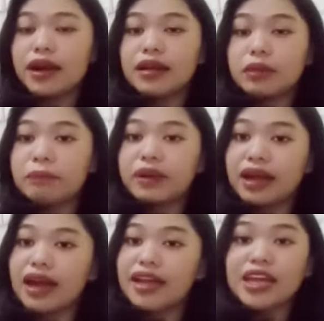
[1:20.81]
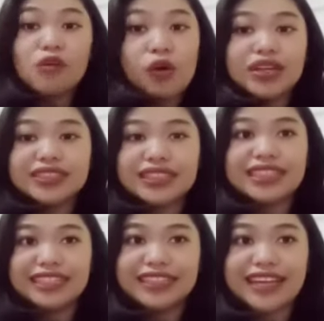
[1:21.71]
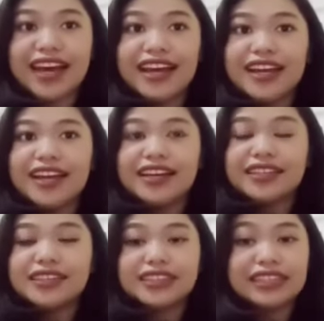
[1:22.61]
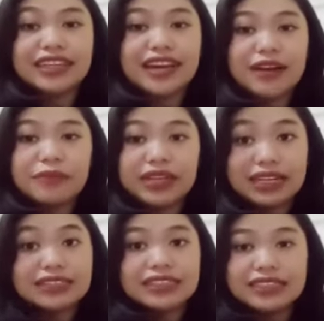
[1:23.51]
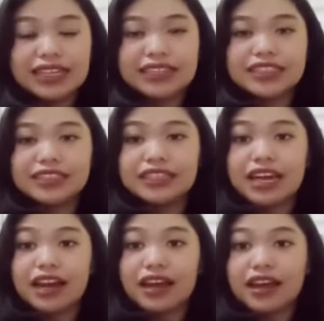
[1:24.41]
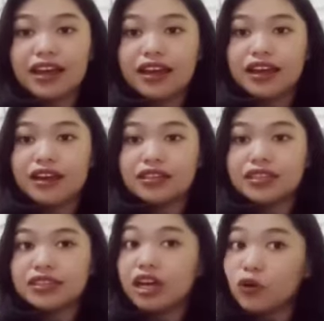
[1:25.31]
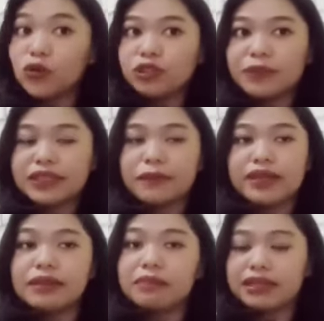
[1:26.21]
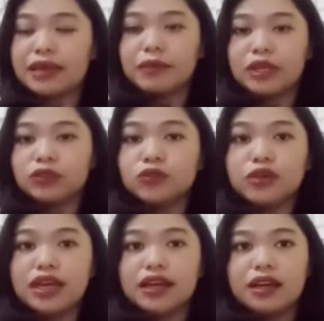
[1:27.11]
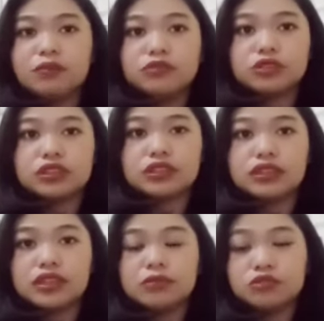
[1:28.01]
memperkaya wawasan kita Ketika mengingat sejarah-sejarah uh, dahulu teman-teman. Yang pertama itu mus, uh, museum